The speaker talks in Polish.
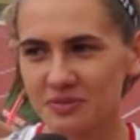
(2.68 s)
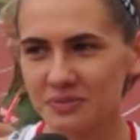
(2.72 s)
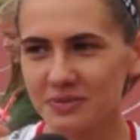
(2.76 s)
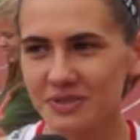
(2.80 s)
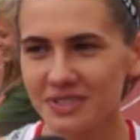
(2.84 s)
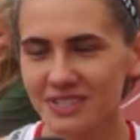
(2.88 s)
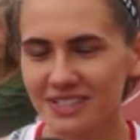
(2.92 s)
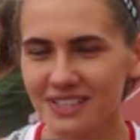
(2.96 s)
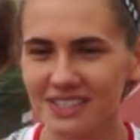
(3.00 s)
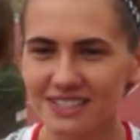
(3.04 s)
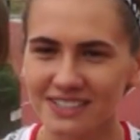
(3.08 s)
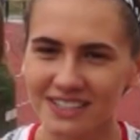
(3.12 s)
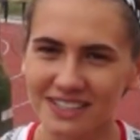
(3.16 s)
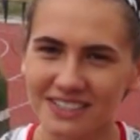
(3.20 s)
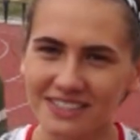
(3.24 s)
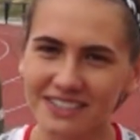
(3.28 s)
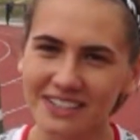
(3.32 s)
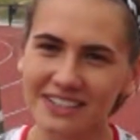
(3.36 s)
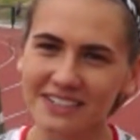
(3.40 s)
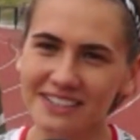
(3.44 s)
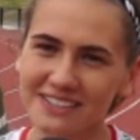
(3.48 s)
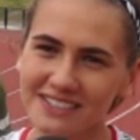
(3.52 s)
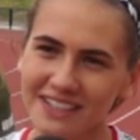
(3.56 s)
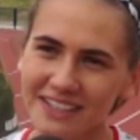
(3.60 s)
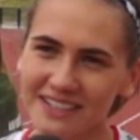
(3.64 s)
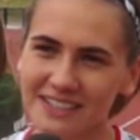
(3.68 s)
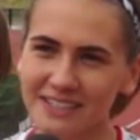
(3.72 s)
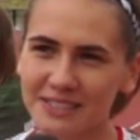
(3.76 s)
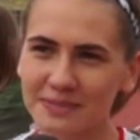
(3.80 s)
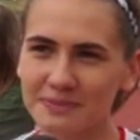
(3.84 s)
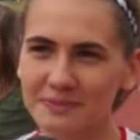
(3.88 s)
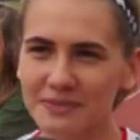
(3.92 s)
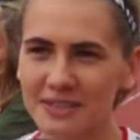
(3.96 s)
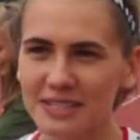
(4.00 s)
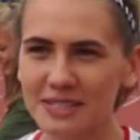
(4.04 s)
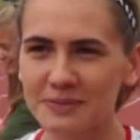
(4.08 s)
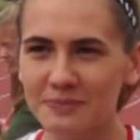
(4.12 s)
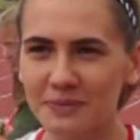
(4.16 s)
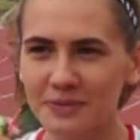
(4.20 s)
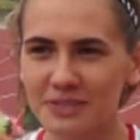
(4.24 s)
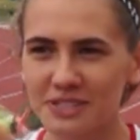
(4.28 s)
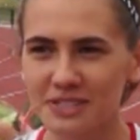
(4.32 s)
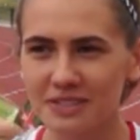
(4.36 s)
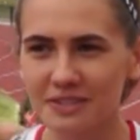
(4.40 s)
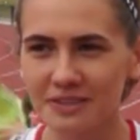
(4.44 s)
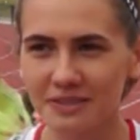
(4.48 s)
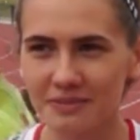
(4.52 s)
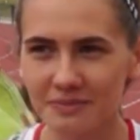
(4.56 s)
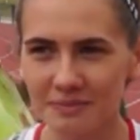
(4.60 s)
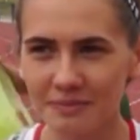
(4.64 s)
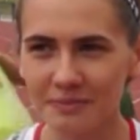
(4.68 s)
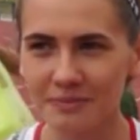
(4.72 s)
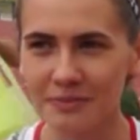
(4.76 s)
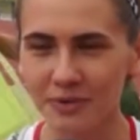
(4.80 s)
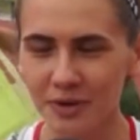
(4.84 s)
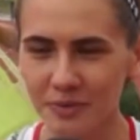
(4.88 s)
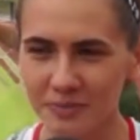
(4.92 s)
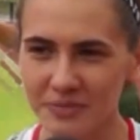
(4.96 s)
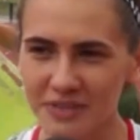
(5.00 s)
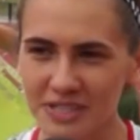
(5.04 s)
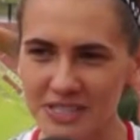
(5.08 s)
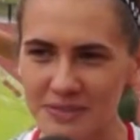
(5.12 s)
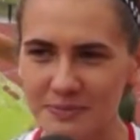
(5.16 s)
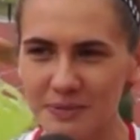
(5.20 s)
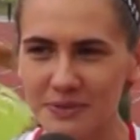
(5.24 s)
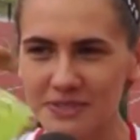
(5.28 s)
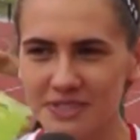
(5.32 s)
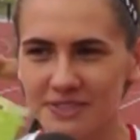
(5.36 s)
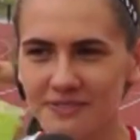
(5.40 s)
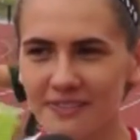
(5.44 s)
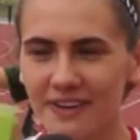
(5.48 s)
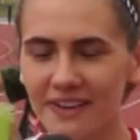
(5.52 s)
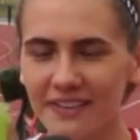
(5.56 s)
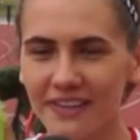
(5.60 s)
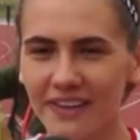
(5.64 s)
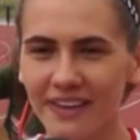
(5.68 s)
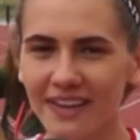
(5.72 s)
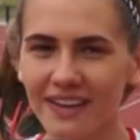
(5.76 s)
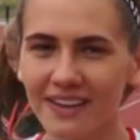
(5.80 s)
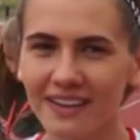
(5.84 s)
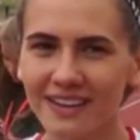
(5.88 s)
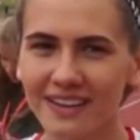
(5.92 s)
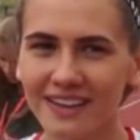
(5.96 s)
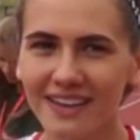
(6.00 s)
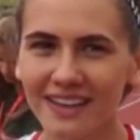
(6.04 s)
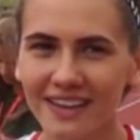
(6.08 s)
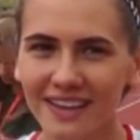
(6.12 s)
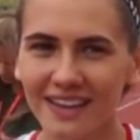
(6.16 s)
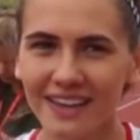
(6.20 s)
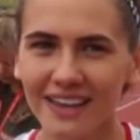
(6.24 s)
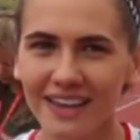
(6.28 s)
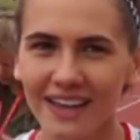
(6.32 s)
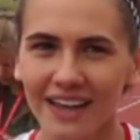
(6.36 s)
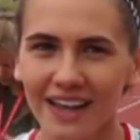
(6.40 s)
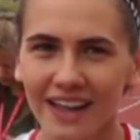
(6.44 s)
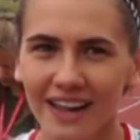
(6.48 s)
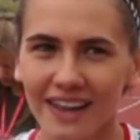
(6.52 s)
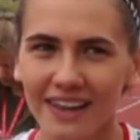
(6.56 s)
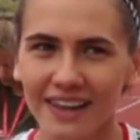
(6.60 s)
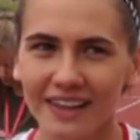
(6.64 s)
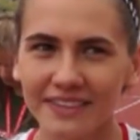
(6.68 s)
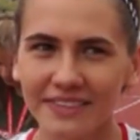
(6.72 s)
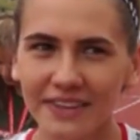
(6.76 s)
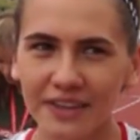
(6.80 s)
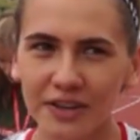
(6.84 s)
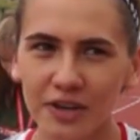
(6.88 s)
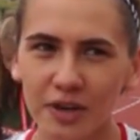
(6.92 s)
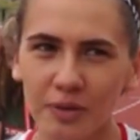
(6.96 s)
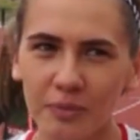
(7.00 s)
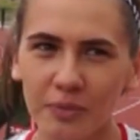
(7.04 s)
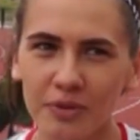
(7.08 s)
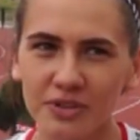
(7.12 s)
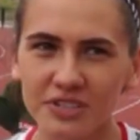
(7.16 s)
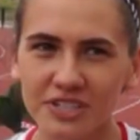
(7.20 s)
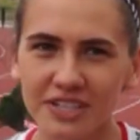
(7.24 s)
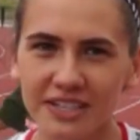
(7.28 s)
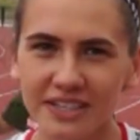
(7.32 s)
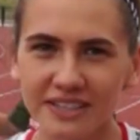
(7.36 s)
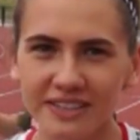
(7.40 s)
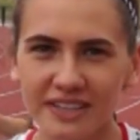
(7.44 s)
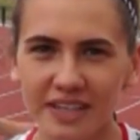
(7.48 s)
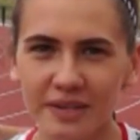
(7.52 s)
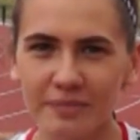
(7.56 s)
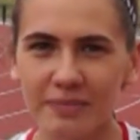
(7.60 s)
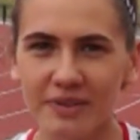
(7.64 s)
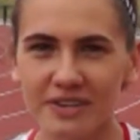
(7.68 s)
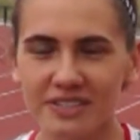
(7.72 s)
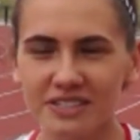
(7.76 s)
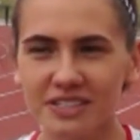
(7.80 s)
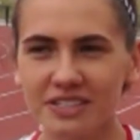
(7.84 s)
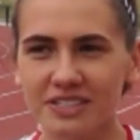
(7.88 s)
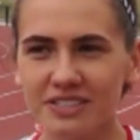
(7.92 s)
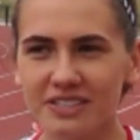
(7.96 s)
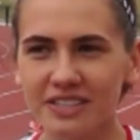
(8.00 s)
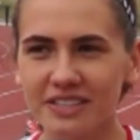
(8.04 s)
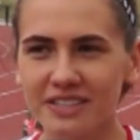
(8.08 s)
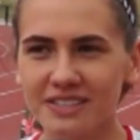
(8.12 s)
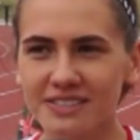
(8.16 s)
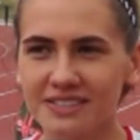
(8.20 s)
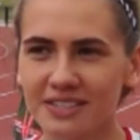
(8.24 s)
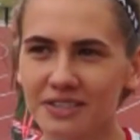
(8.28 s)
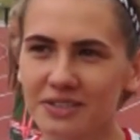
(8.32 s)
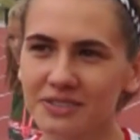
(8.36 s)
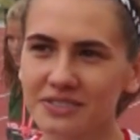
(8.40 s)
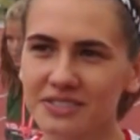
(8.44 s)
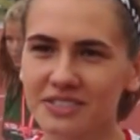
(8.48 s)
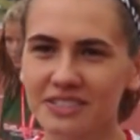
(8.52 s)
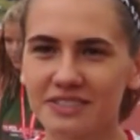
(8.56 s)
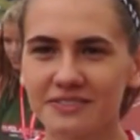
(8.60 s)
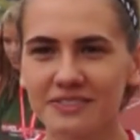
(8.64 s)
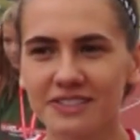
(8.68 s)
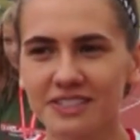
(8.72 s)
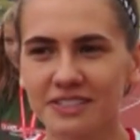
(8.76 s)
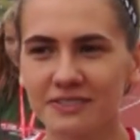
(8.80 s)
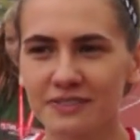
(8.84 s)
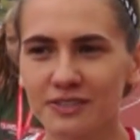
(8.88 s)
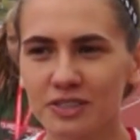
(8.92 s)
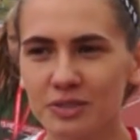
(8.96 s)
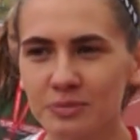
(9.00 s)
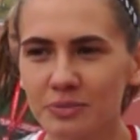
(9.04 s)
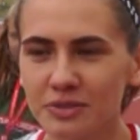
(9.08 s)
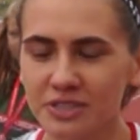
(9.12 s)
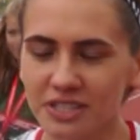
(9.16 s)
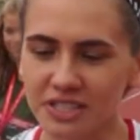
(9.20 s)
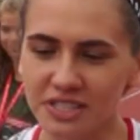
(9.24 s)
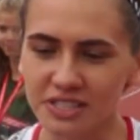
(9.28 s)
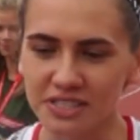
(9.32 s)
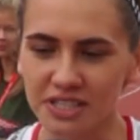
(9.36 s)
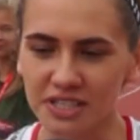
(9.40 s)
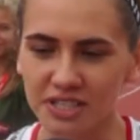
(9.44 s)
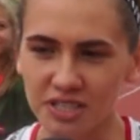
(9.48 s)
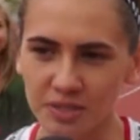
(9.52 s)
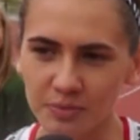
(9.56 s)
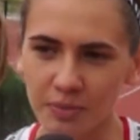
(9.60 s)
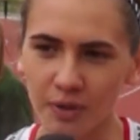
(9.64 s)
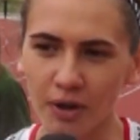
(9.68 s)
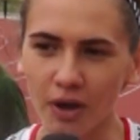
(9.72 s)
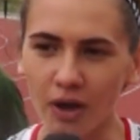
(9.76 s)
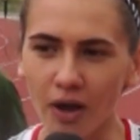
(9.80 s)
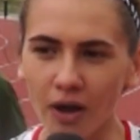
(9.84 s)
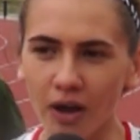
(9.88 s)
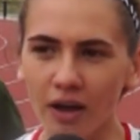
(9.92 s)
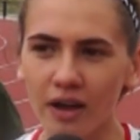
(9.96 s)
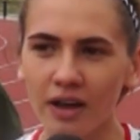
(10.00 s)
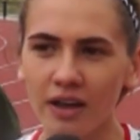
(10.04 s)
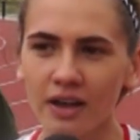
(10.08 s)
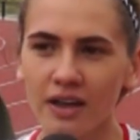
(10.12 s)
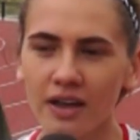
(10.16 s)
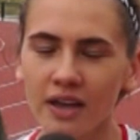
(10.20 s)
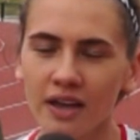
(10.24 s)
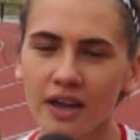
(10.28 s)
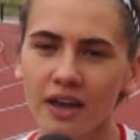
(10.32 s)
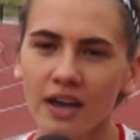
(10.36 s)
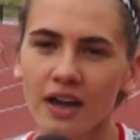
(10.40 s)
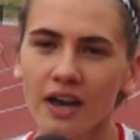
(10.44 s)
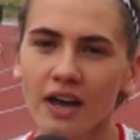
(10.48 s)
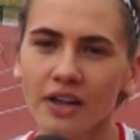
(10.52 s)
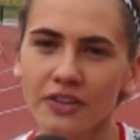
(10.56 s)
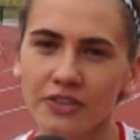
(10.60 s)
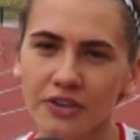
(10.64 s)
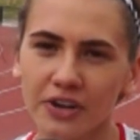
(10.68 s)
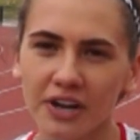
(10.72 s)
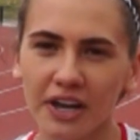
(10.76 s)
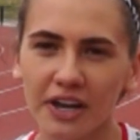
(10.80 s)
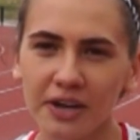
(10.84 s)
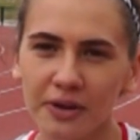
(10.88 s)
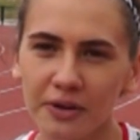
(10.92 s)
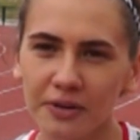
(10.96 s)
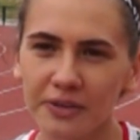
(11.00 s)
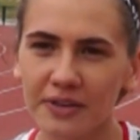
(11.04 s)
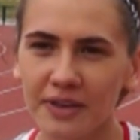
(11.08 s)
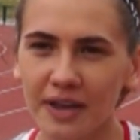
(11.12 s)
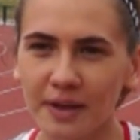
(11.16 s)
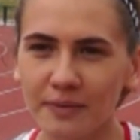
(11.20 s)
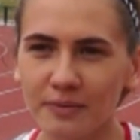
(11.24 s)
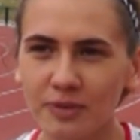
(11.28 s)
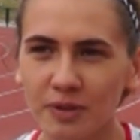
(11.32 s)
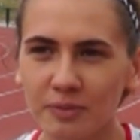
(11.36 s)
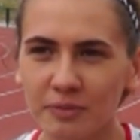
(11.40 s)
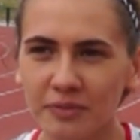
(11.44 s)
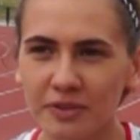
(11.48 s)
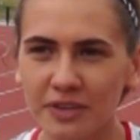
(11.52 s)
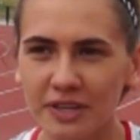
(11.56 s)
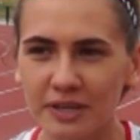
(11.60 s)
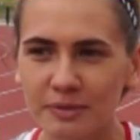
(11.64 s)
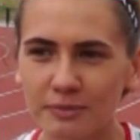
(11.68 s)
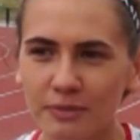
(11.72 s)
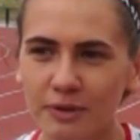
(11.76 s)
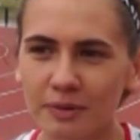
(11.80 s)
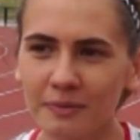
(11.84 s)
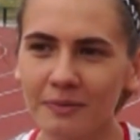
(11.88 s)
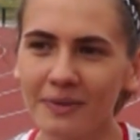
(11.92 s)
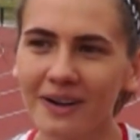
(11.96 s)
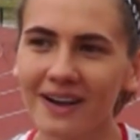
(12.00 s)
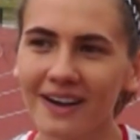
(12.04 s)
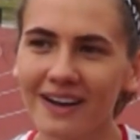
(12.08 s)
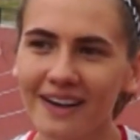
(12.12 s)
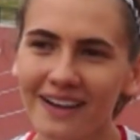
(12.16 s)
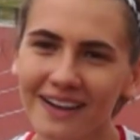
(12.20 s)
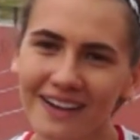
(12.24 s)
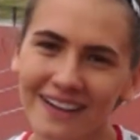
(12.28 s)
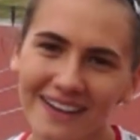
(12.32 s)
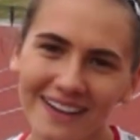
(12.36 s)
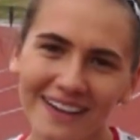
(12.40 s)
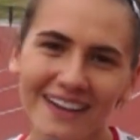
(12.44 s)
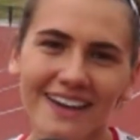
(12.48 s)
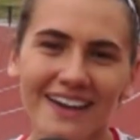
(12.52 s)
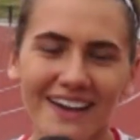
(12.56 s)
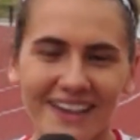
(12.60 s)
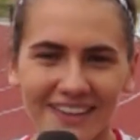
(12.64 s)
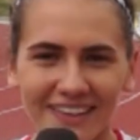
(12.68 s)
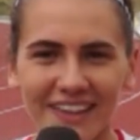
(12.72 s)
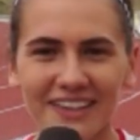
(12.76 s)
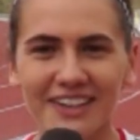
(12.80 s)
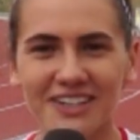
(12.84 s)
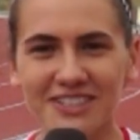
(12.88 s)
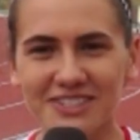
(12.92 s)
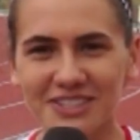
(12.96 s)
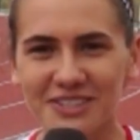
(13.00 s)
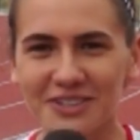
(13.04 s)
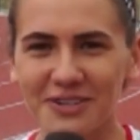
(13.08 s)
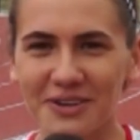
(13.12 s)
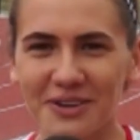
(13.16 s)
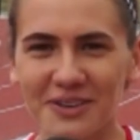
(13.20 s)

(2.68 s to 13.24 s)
Myślę, że 400 jest mniej było mniej spodziewane, dlatego może jednak bardziej 400, chociaż 200 wiadomo też cieszy, bo trochę goniłam to minimum, nareszcie